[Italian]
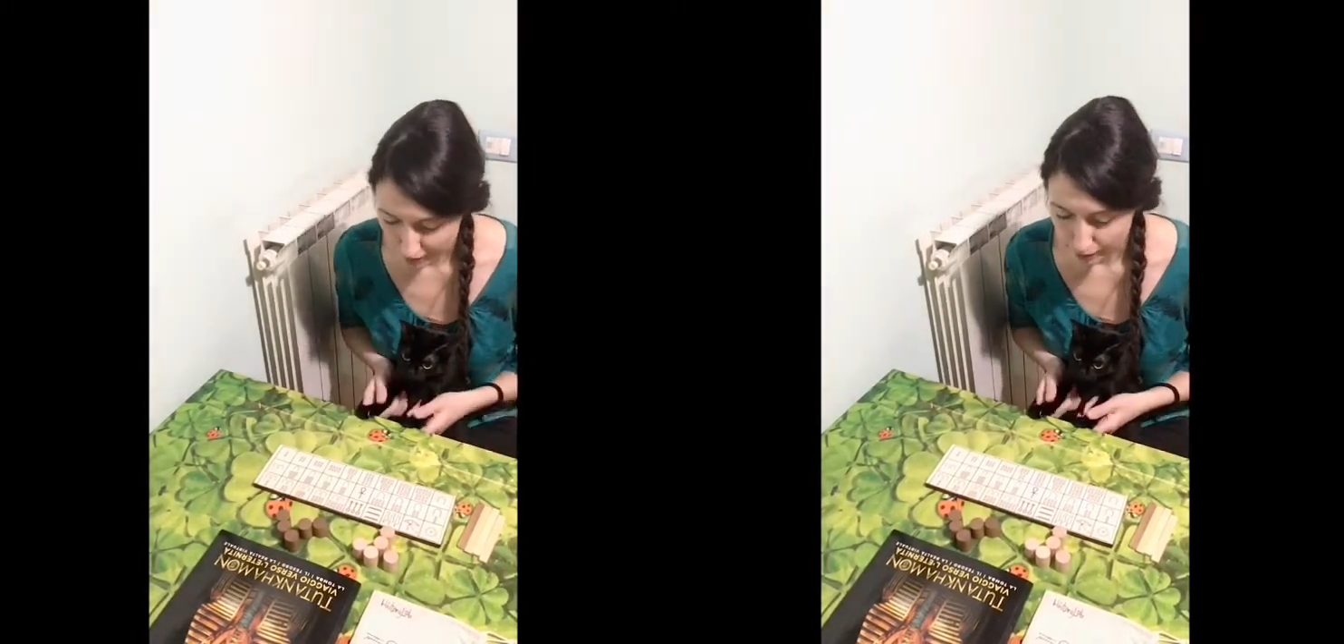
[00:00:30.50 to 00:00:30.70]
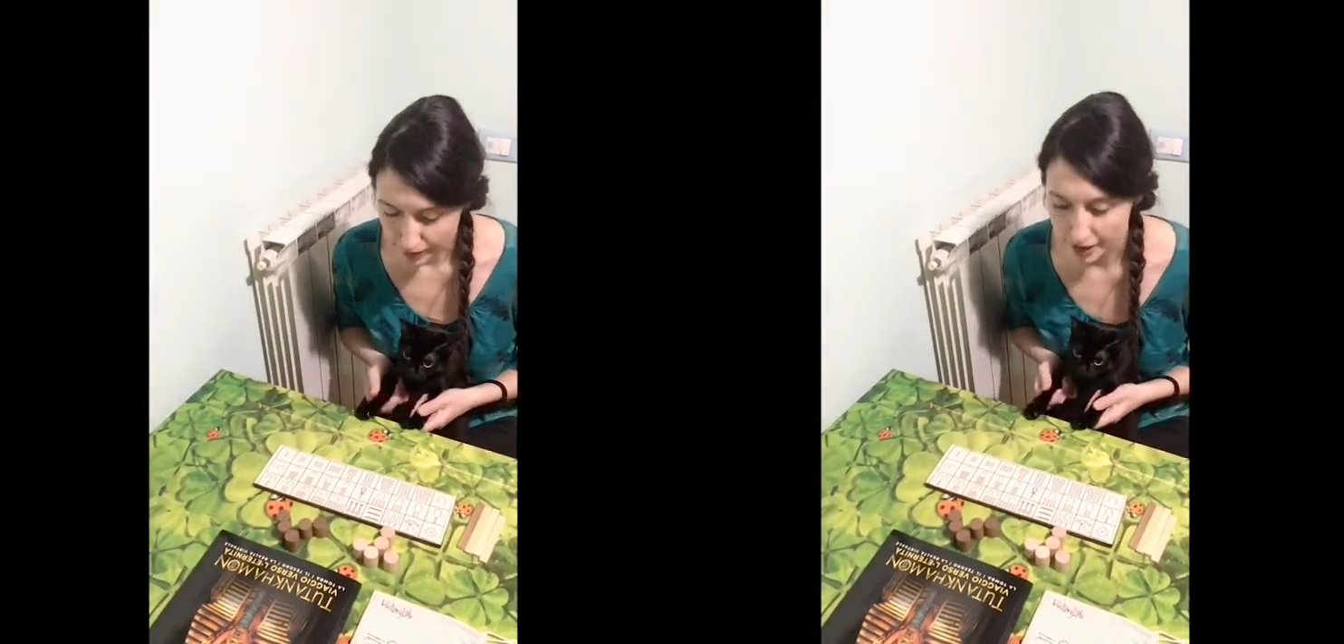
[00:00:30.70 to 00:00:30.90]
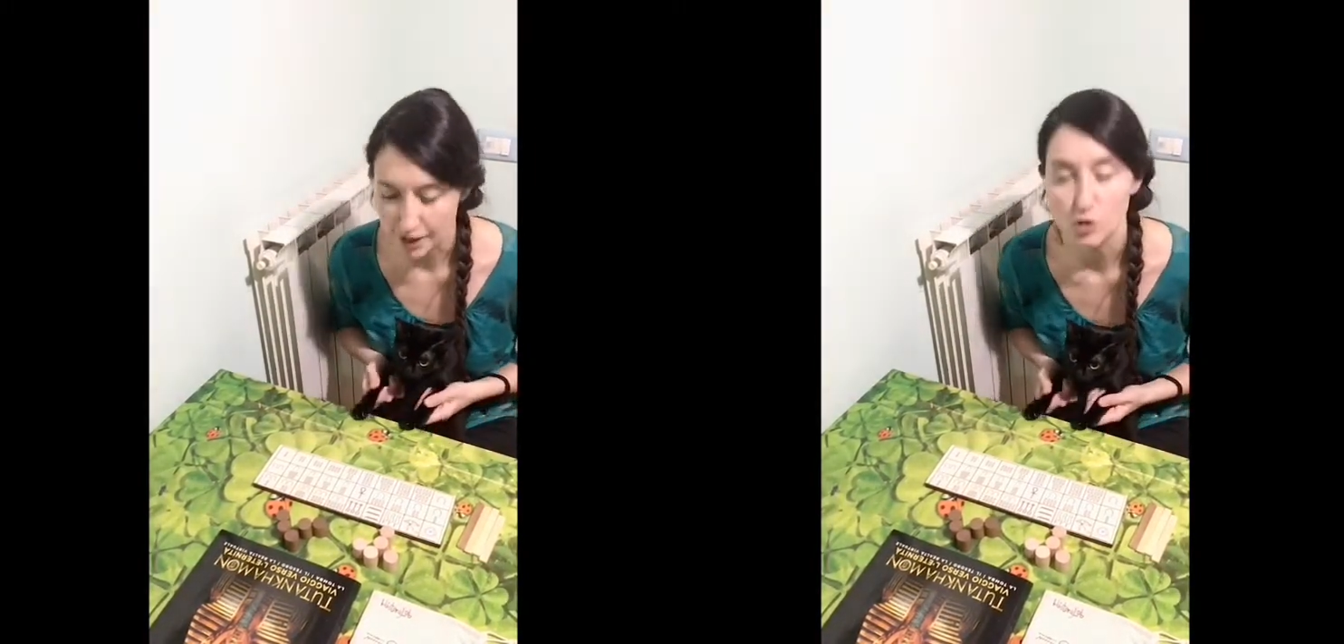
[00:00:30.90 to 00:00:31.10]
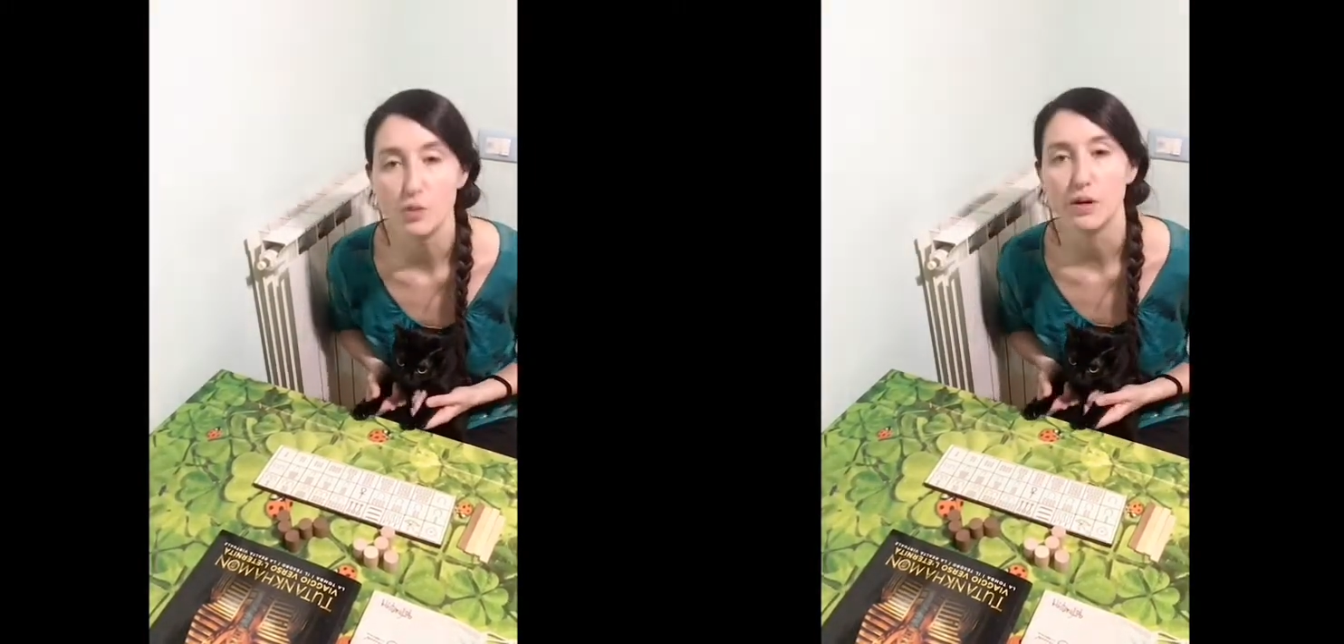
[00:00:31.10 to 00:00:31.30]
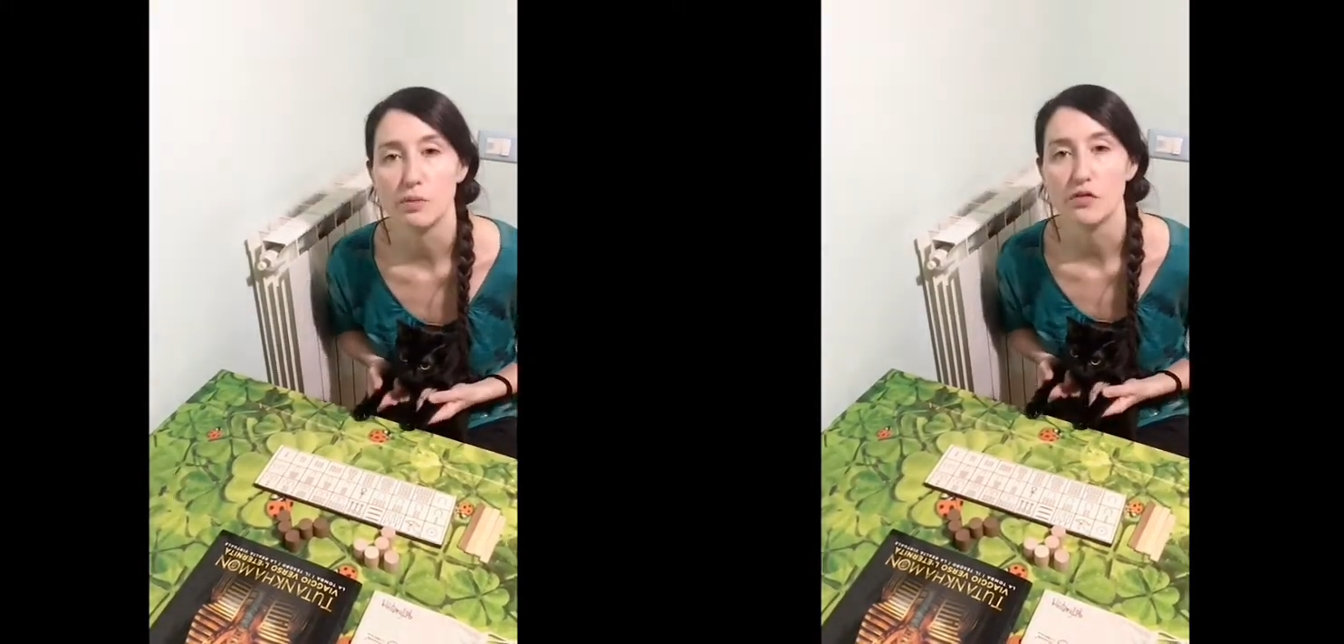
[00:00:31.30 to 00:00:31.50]
perché noi
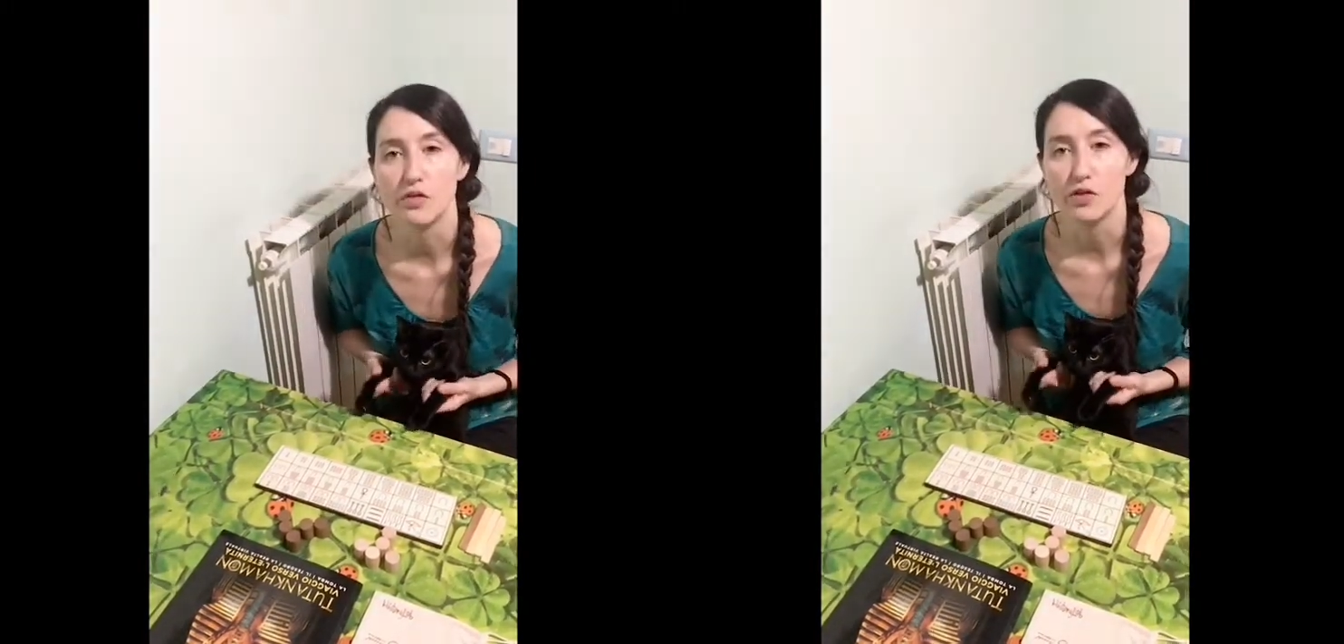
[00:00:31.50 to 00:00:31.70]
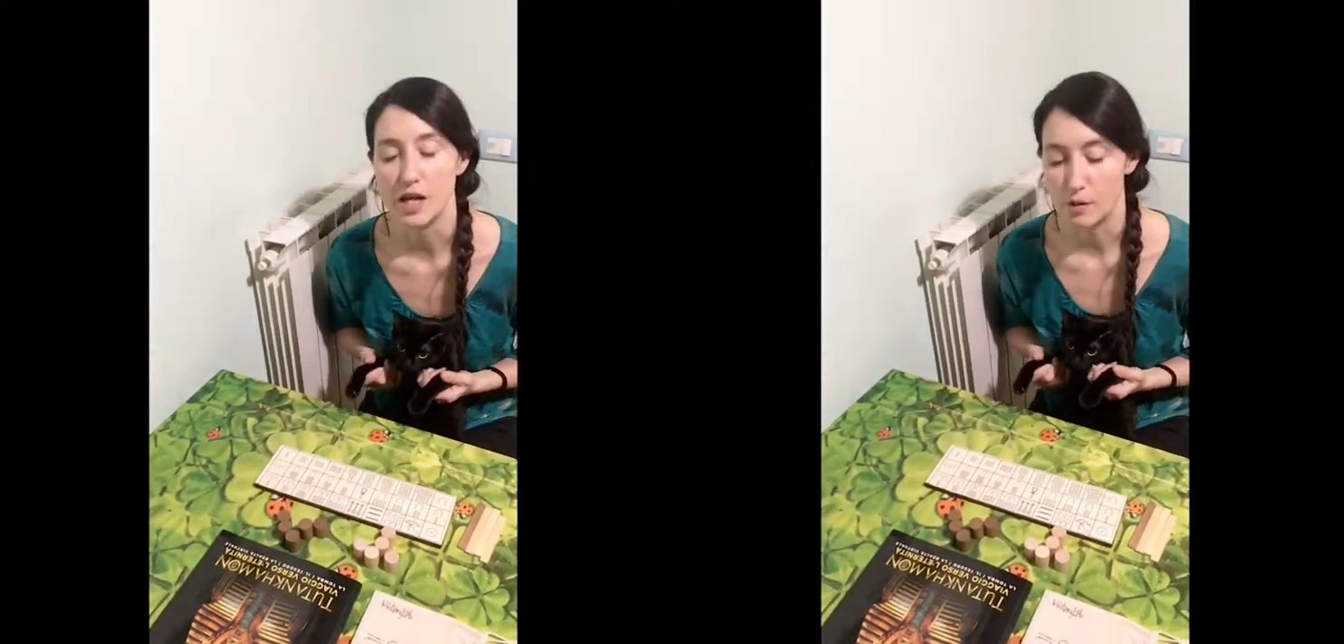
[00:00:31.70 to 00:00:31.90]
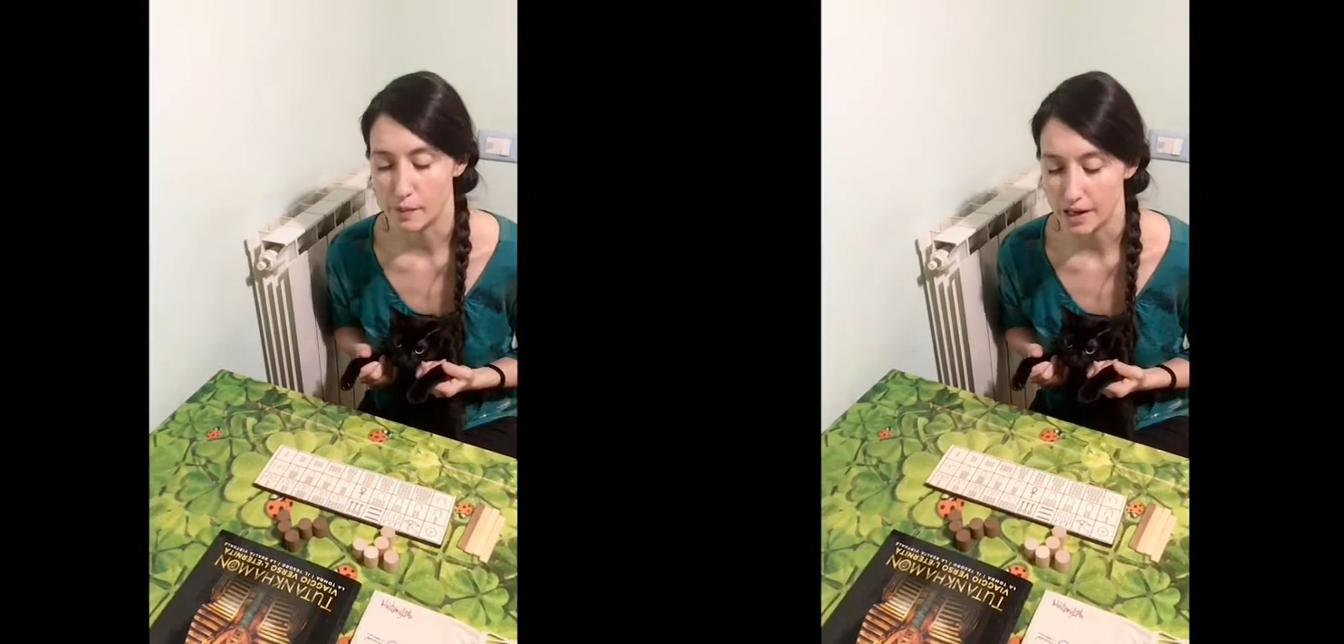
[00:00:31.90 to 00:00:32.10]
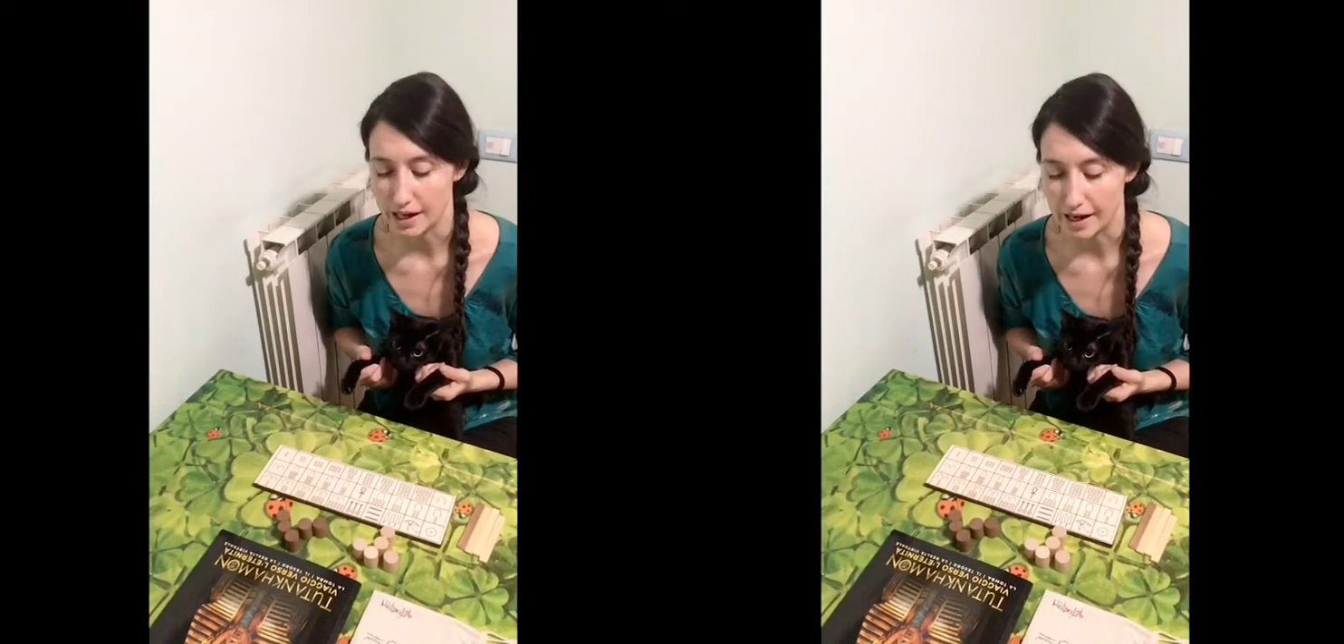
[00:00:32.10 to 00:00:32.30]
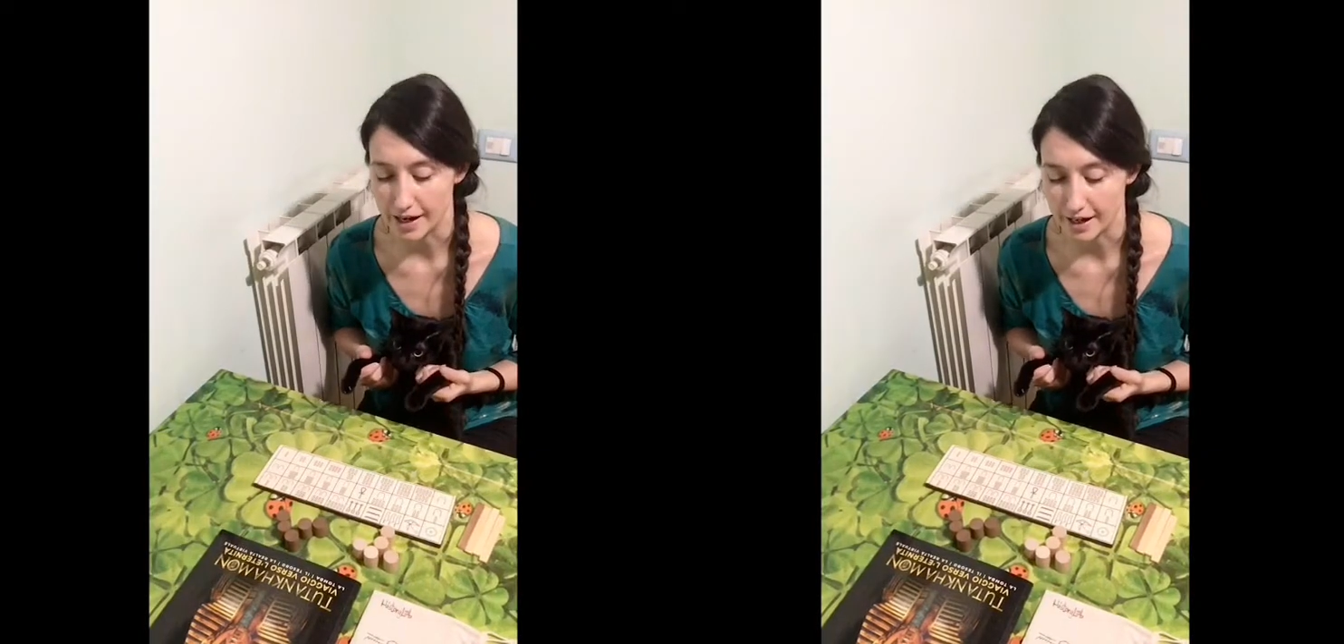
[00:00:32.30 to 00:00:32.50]
proprio vi vogliamo
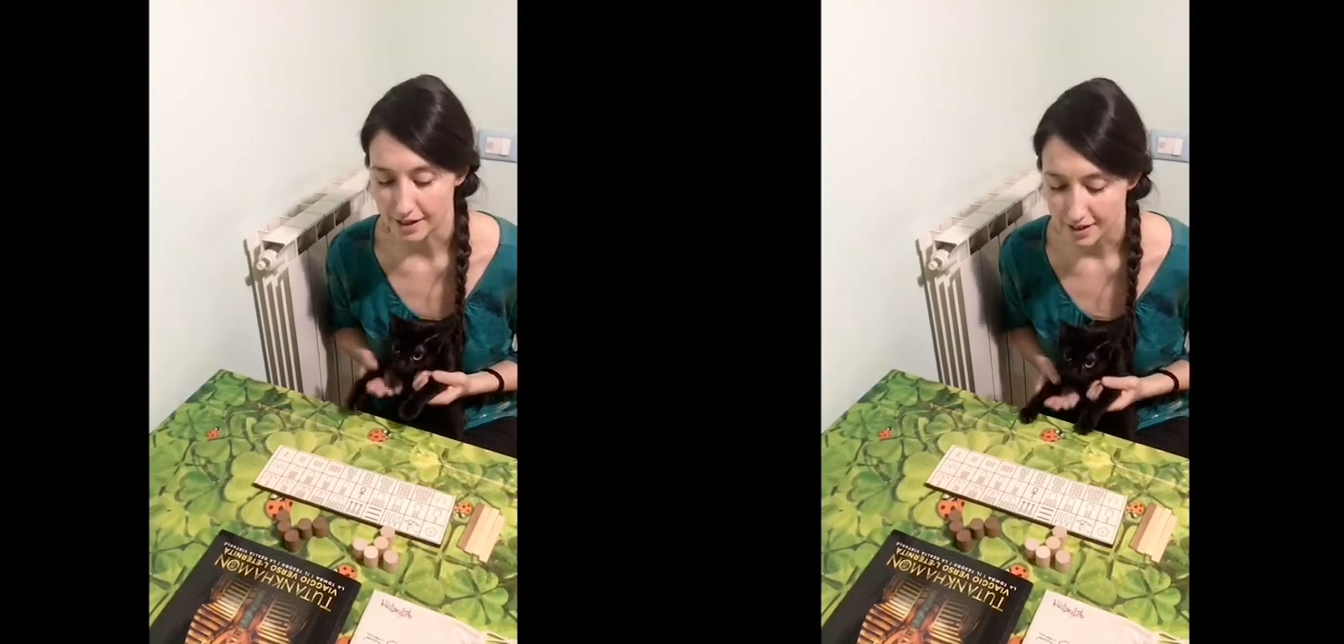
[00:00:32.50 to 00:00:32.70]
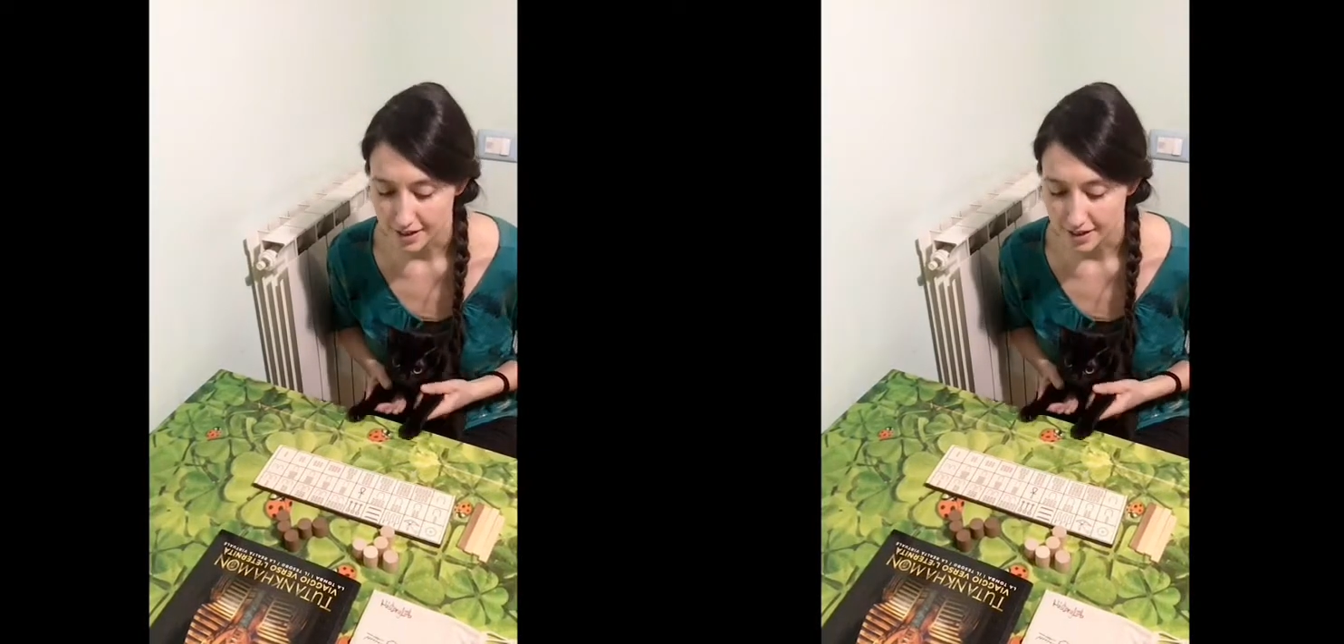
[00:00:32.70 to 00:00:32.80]
parlare